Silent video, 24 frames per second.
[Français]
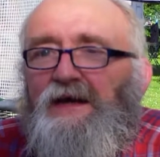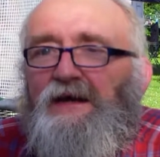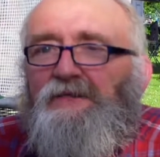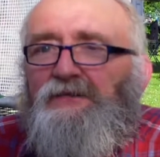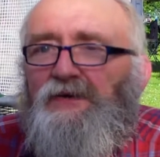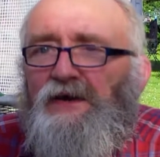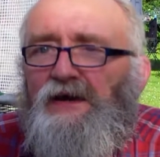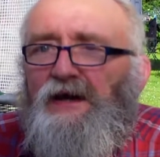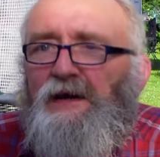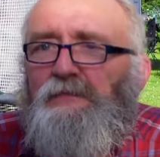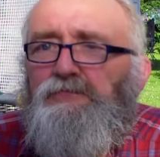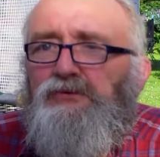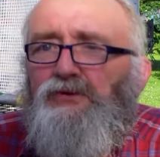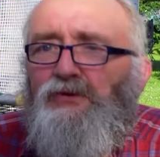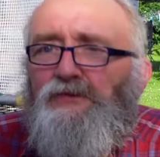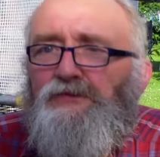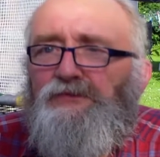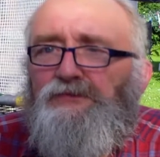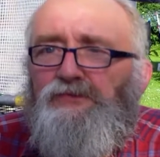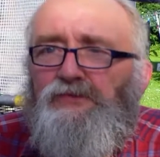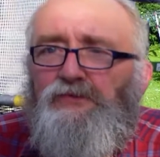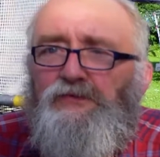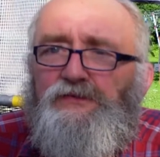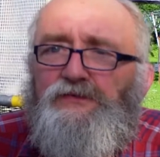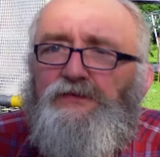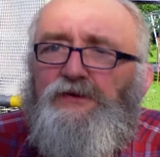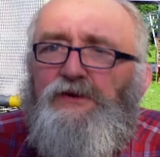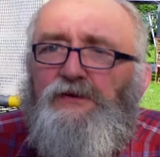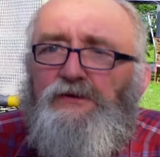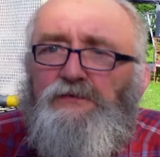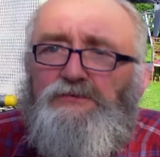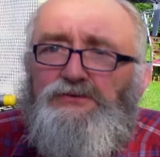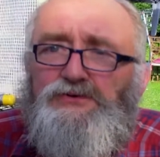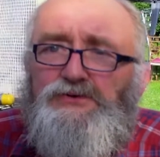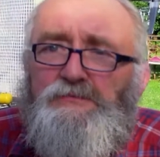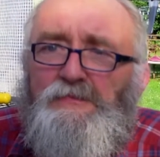Voilà, bon, sur ce,
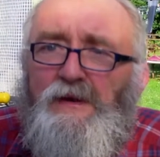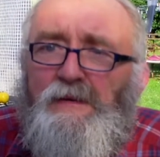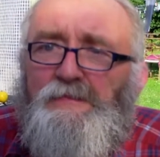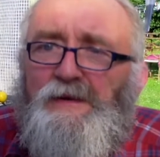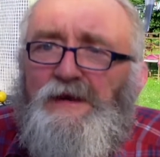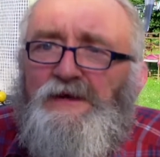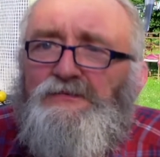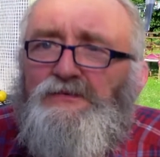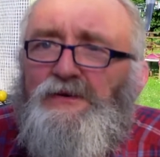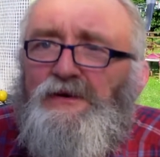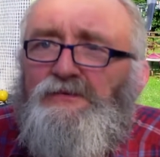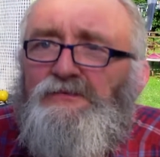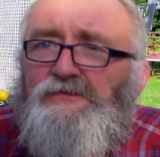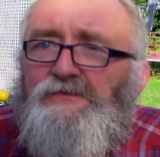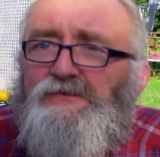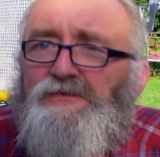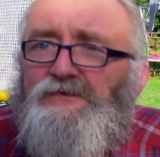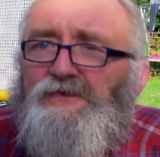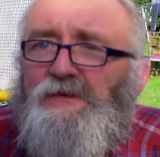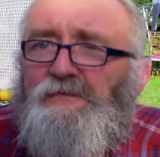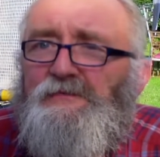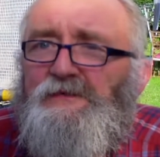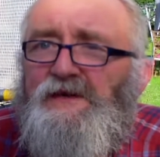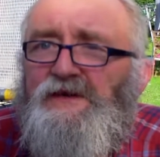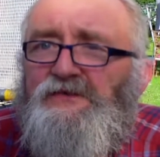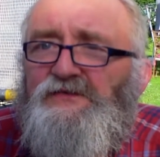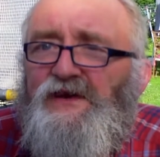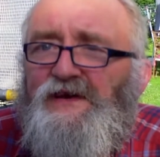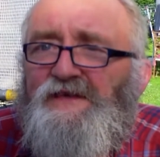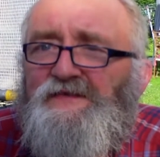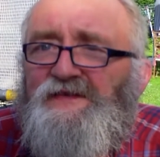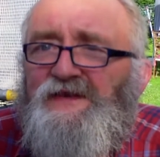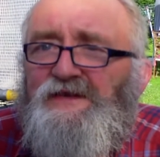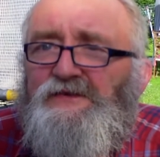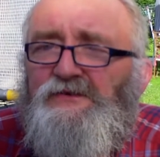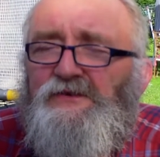je m'aperçois que nous sommes déjà
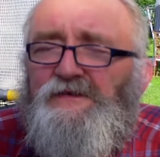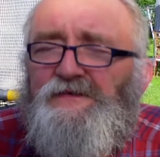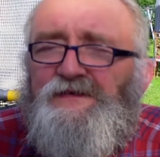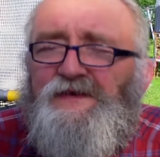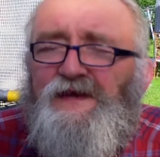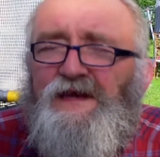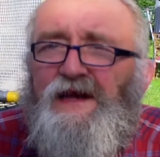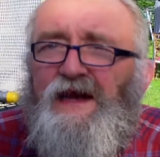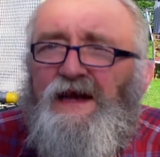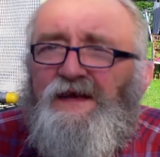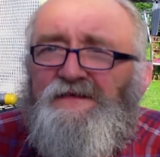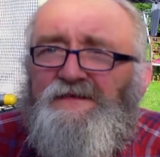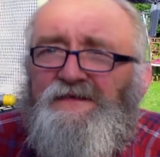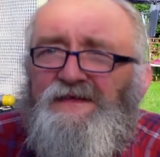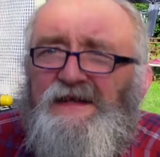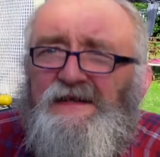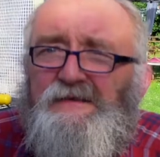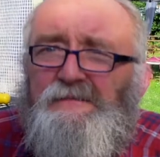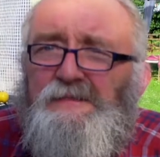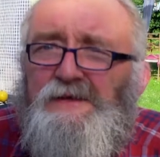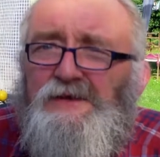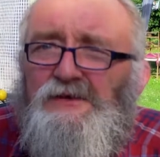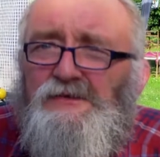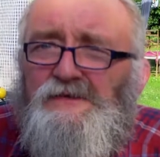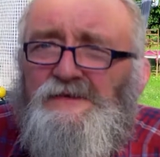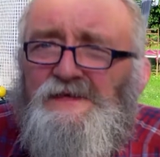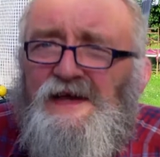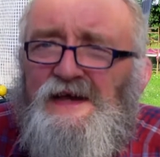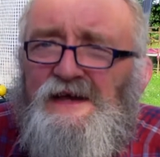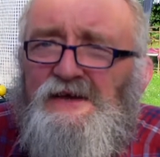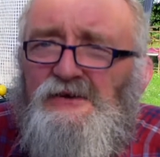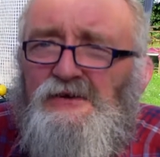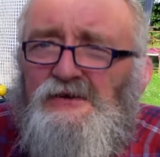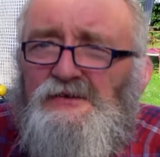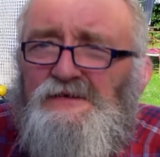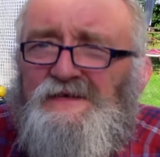à 7, heures, à 7 minutes
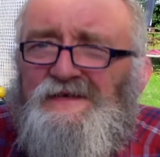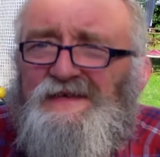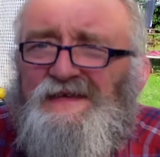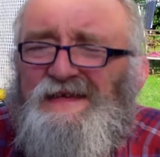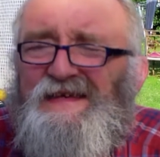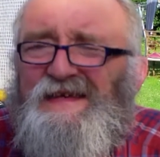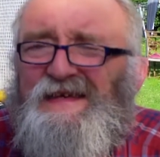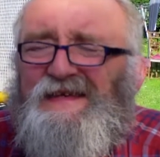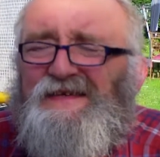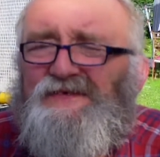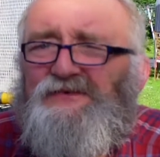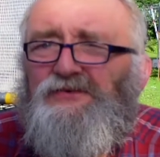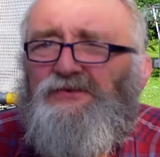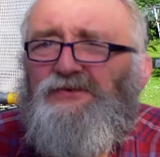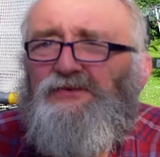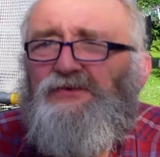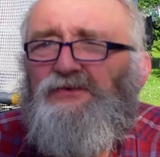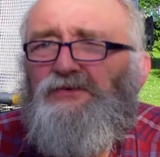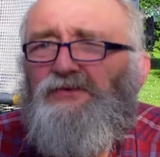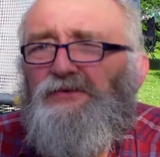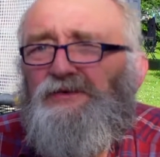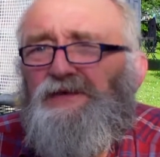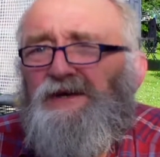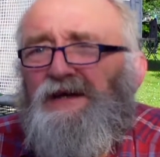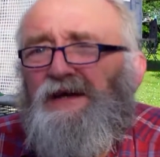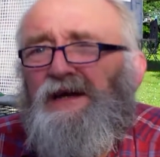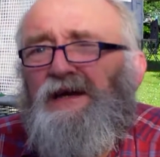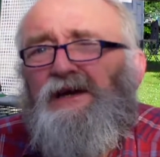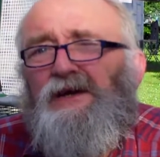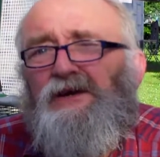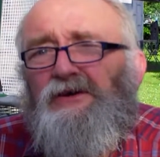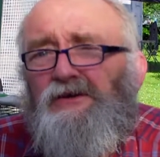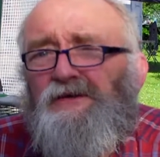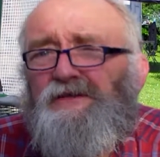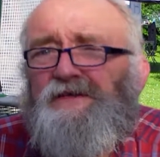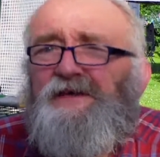56 secondes,
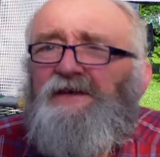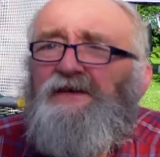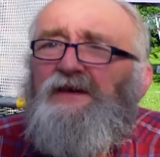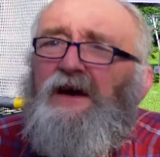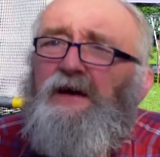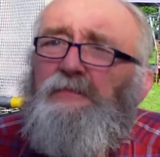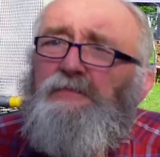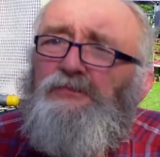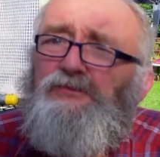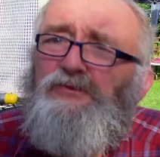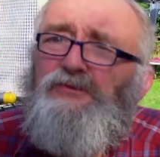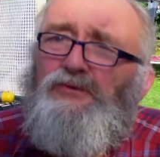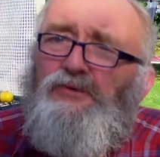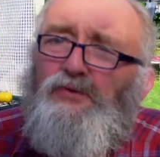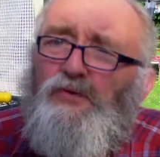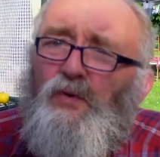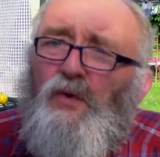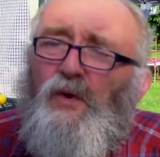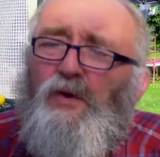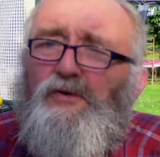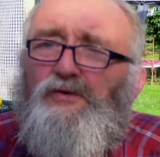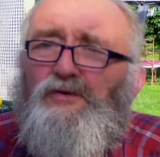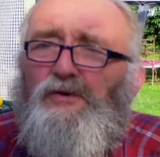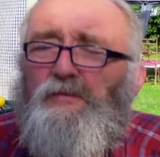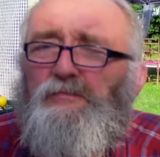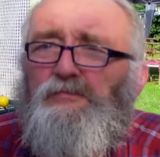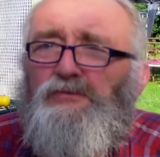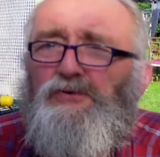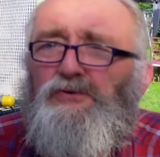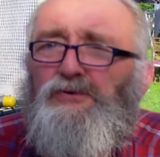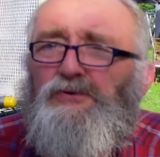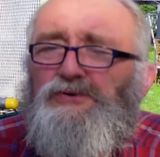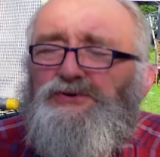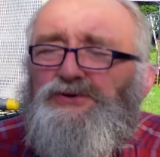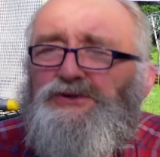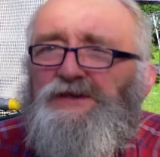que c'était un peu long encore
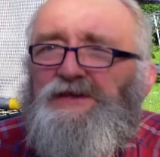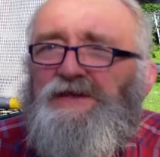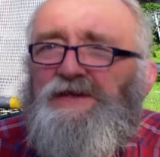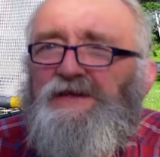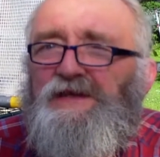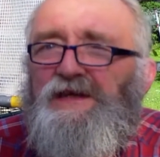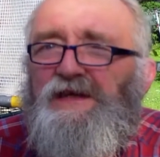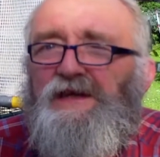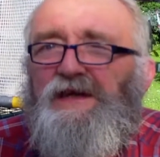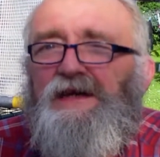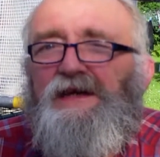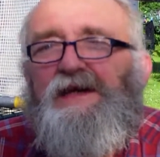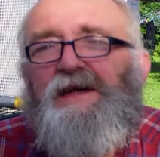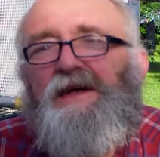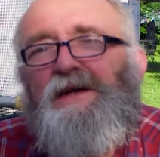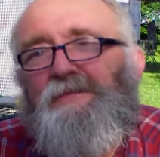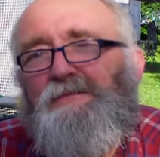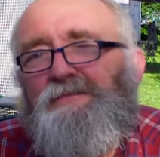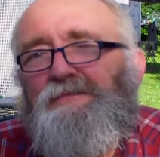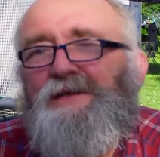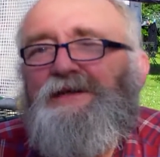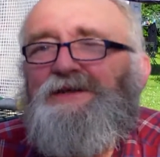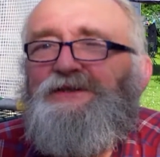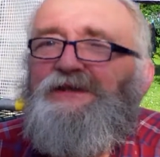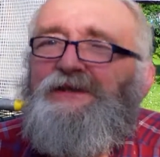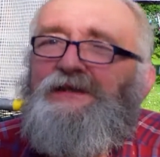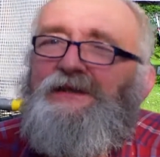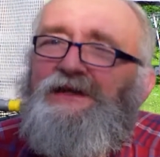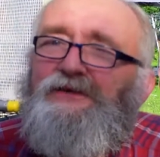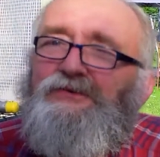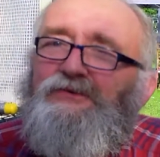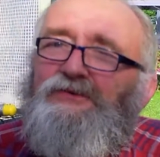pour le JT, mais j'étais